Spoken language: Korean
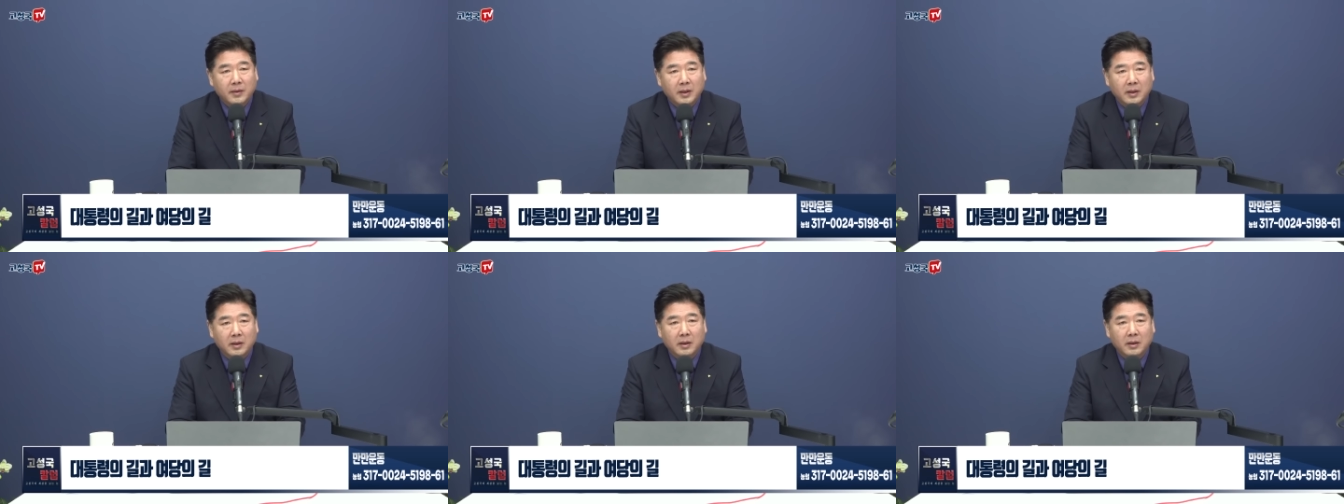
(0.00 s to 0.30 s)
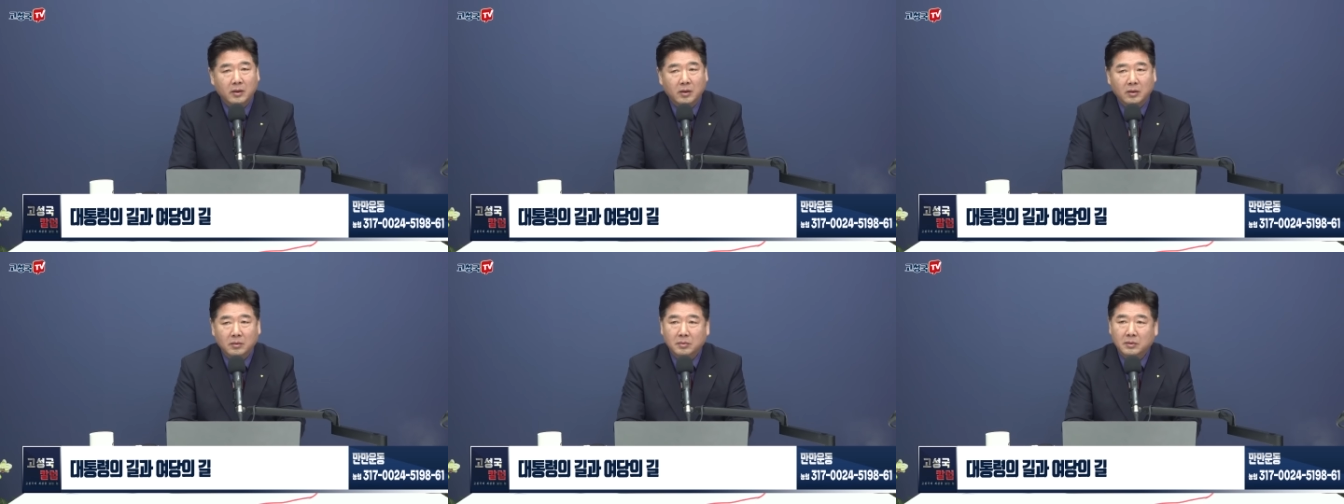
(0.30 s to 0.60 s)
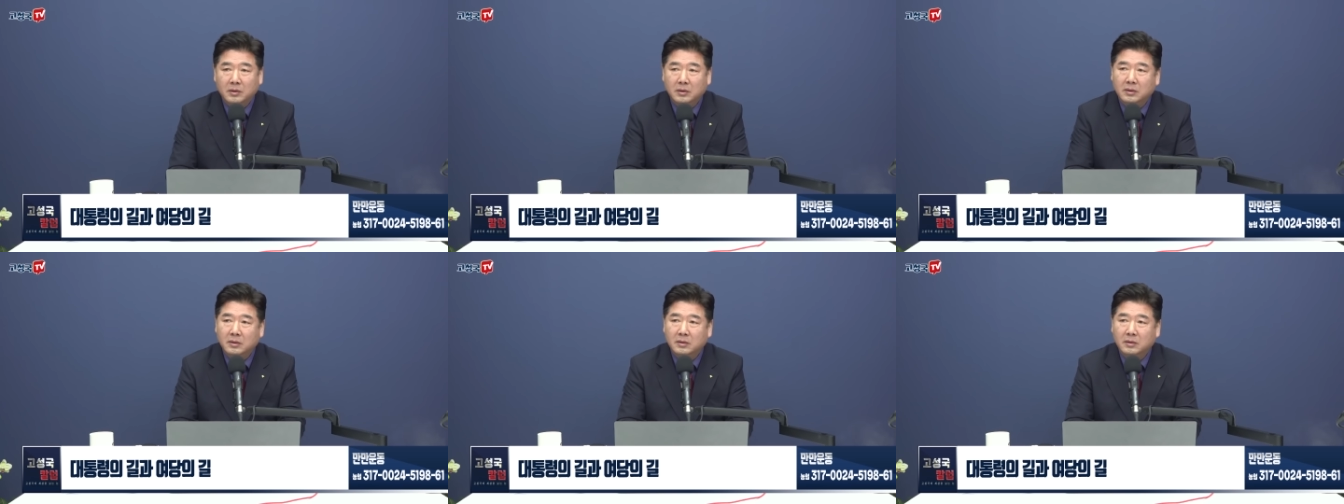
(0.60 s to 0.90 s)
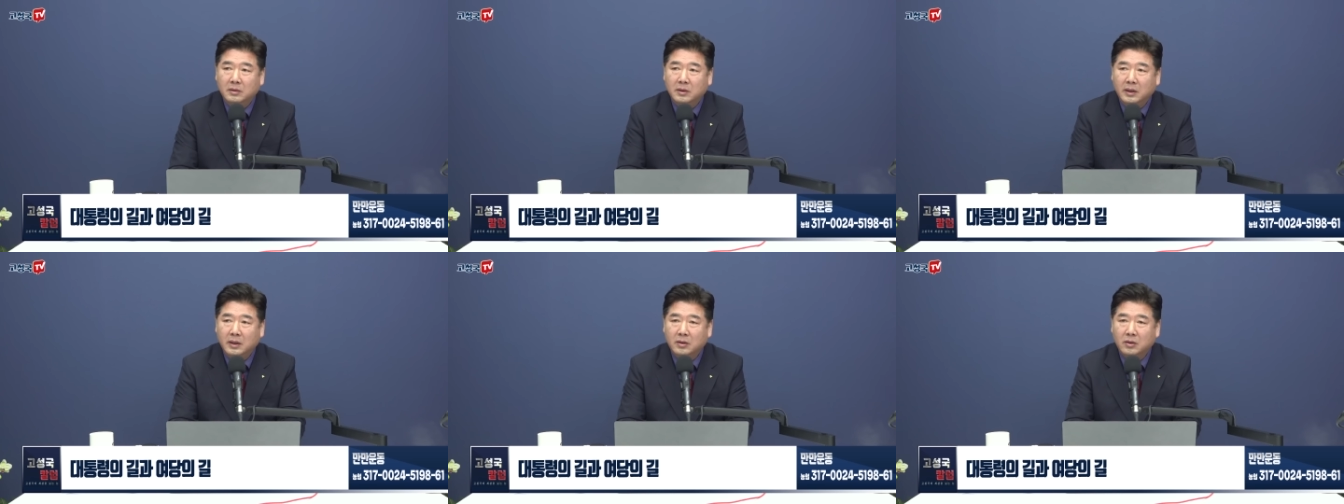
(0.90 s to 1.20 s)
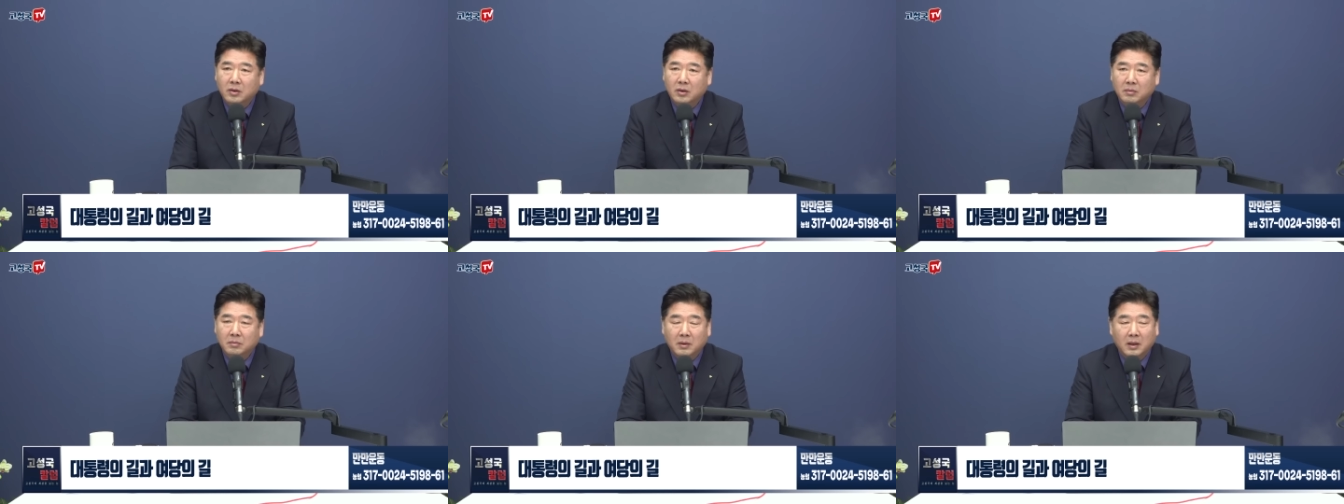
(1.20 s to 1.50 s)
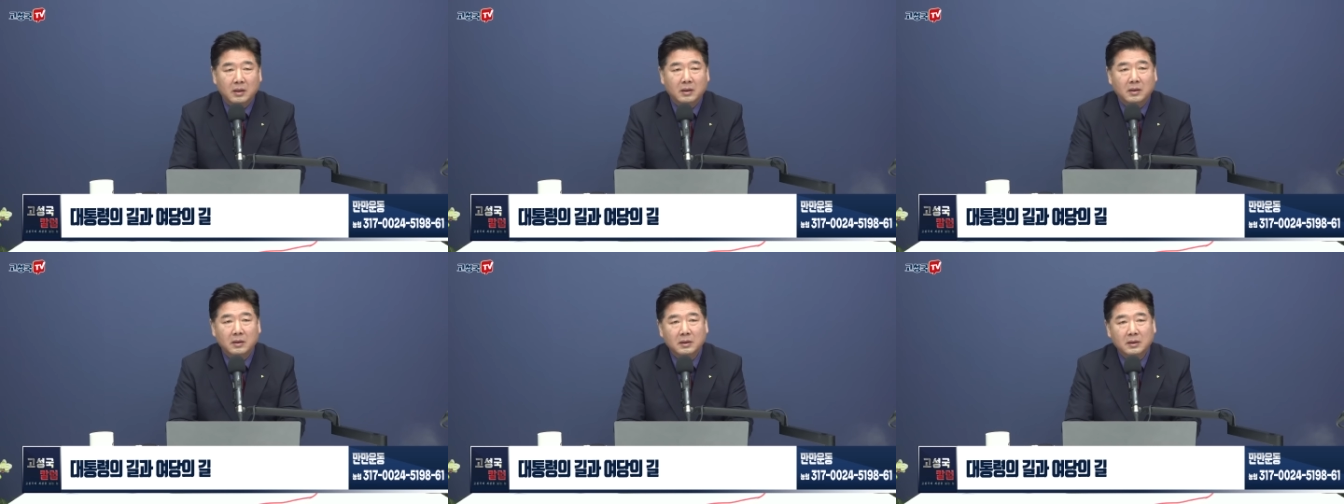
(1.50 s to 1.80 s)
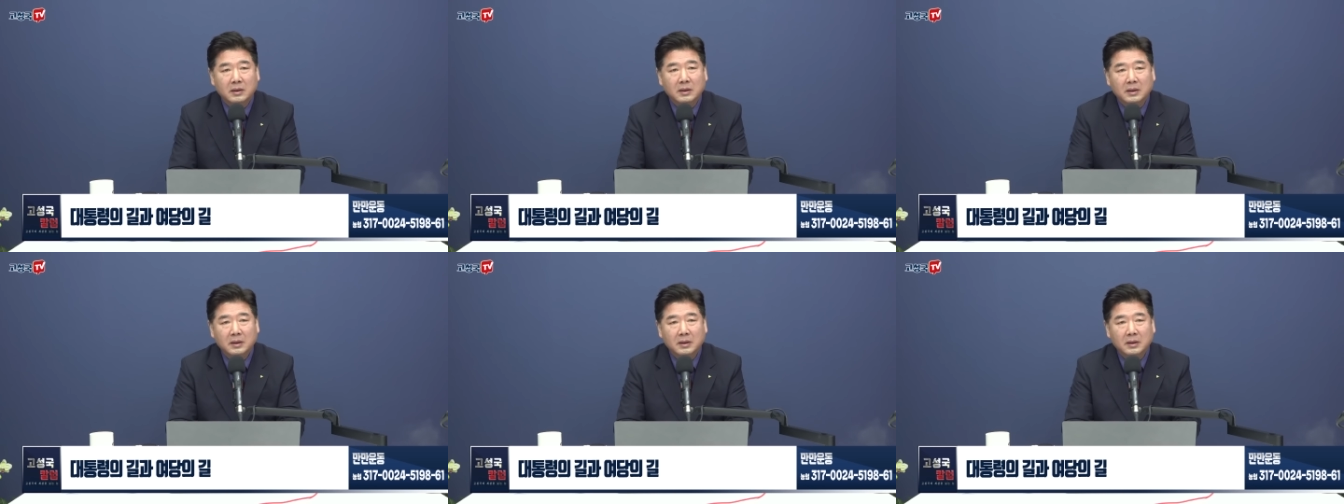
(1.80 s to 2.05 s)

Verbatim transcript: 예, 여러분들의 정말